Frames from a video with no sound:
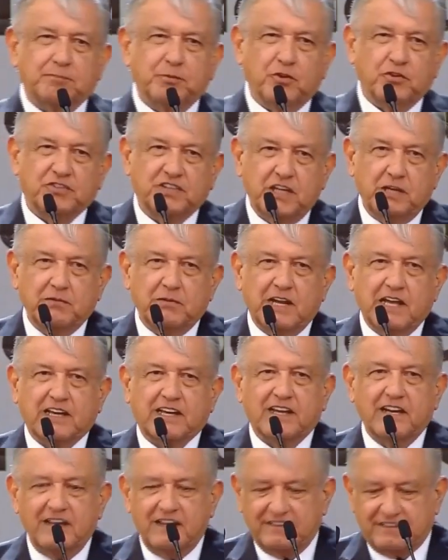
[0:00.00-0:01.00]
posible
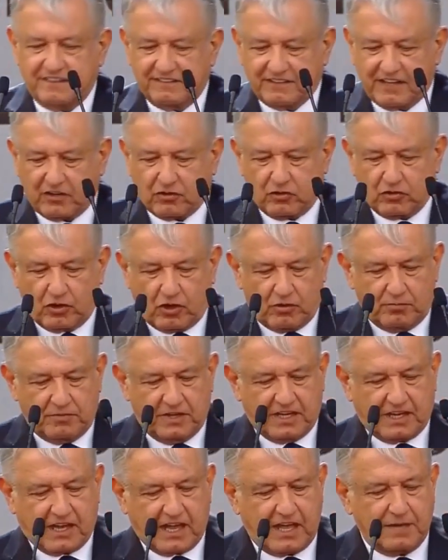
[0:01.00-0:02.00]
crisis
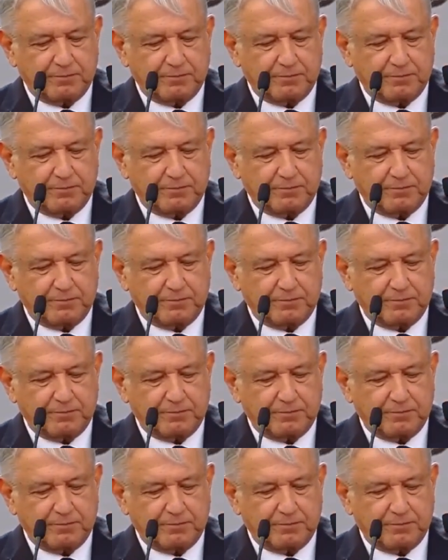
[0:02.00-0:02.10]
económica y